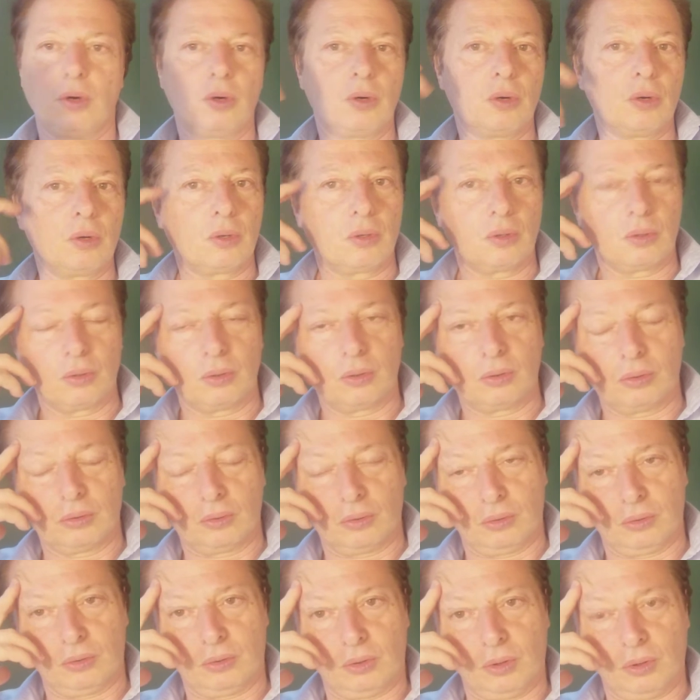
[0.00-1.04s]
eh,
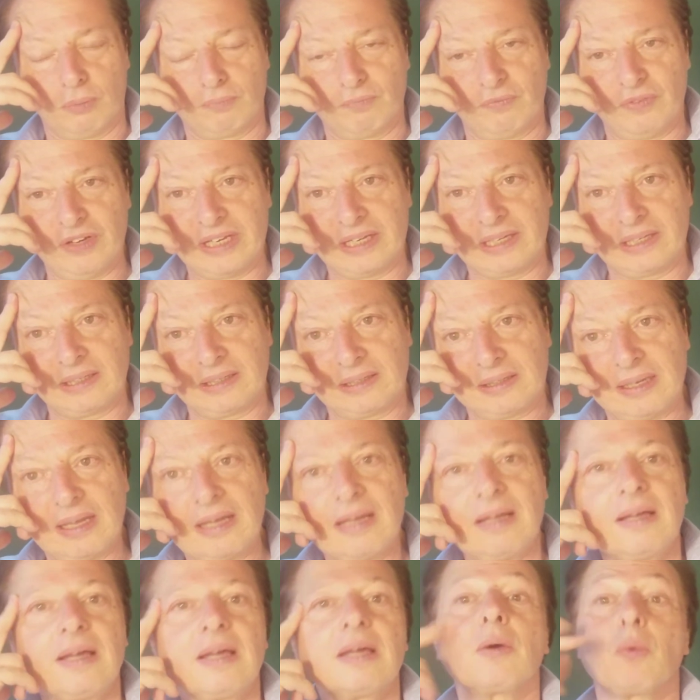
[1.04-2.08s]

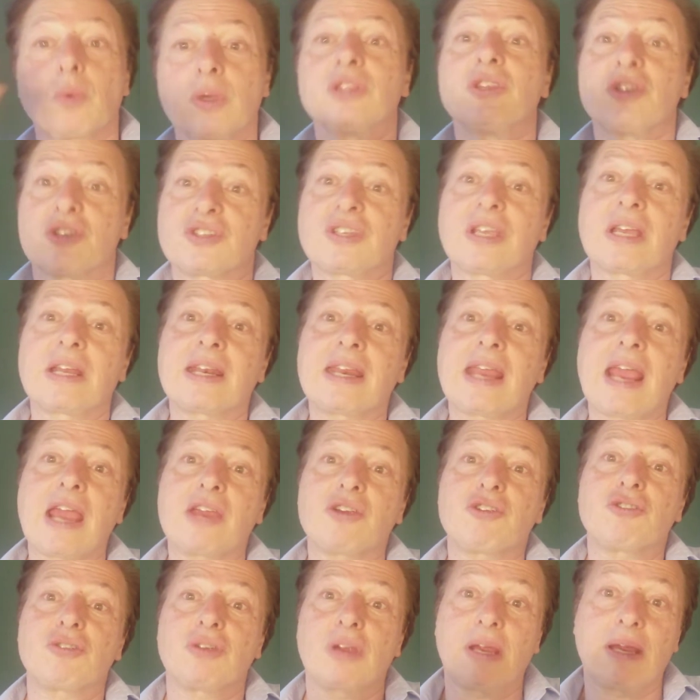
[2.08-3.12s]
convinta, quindi se,
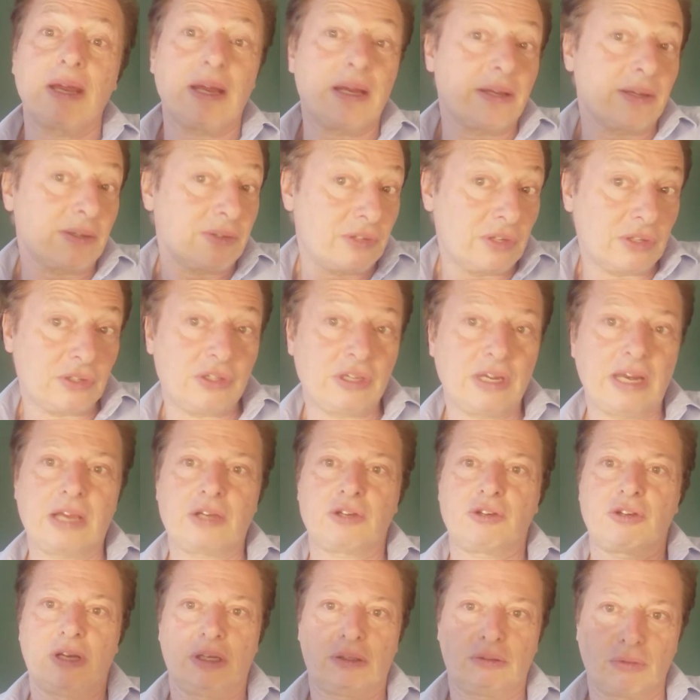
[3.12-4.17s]
riesce, se si
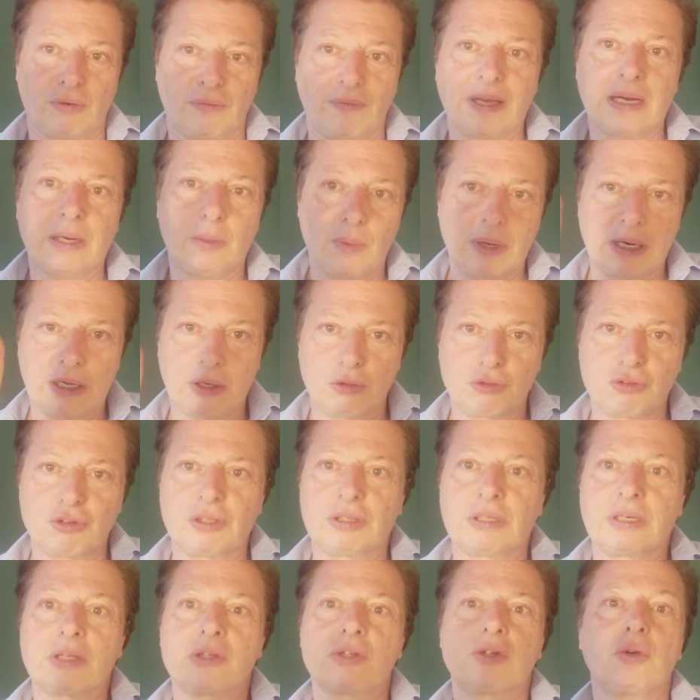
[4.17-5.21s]
riesce a trovare quella
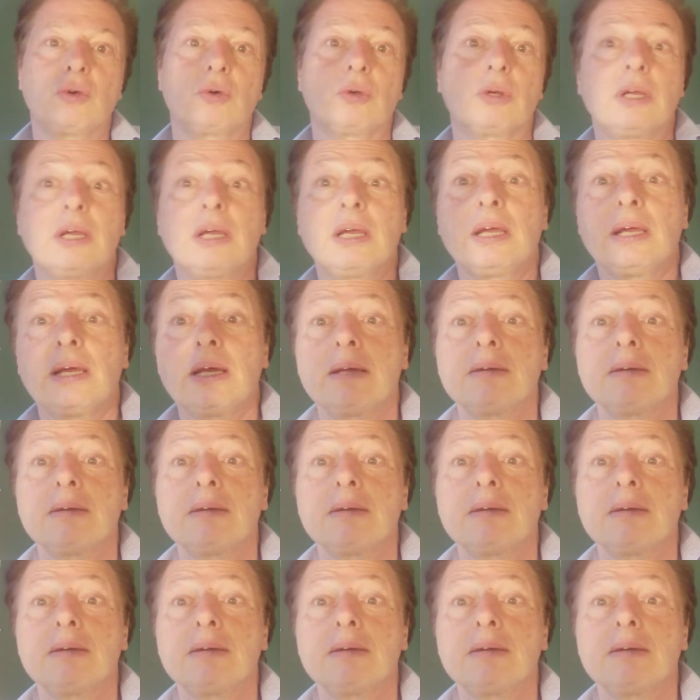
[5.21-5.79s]
concentrazione,